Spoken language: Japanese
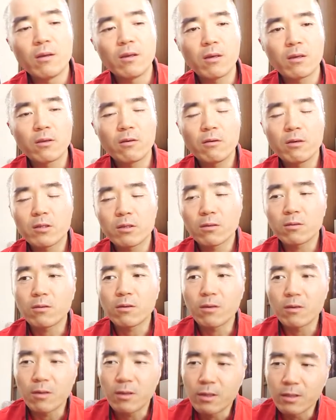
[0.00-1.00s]
今日はちょっ
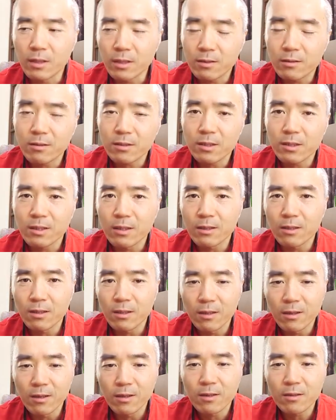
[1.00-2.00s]
と寝すぎちゃっ
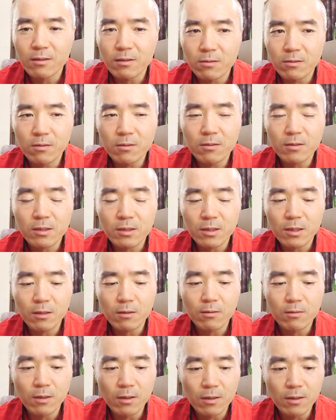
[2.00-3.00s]
てね、
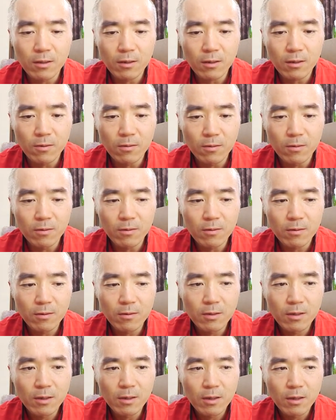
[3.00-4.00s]
スロースタートなんだけど、
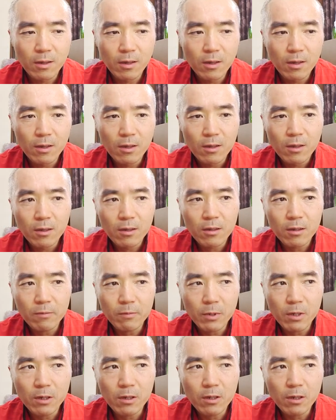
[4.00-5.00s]

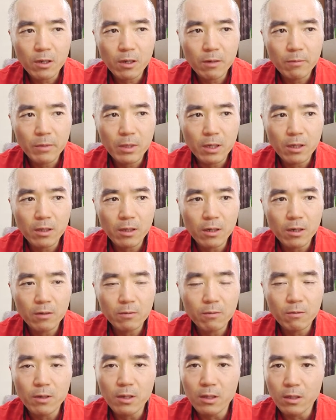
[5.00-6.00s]
今、神棚、
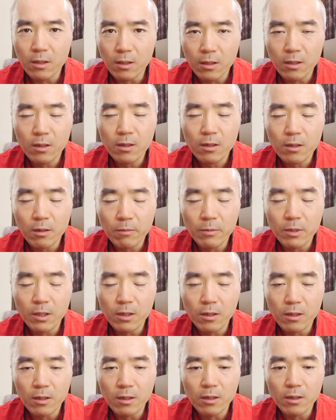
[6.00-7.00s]
風呂入ってね、神
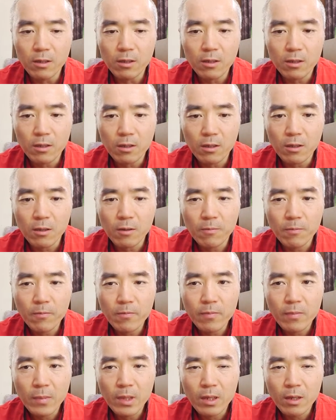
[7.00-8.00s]
棚やって、
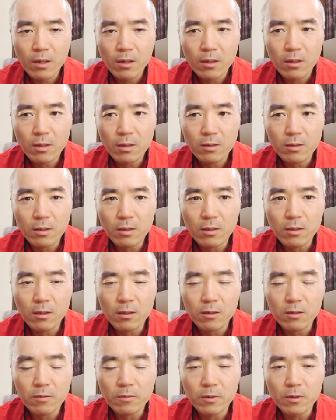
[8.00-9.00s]
で、洗
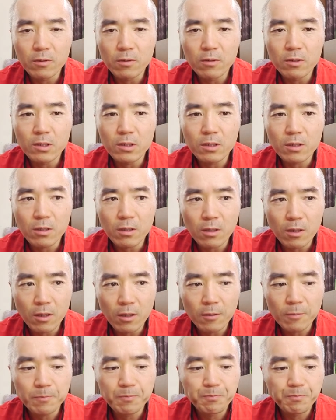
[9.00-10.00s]
濯物干し
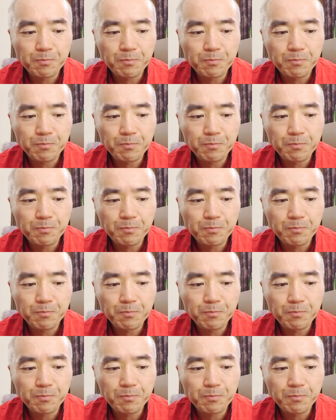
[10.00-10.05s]
て、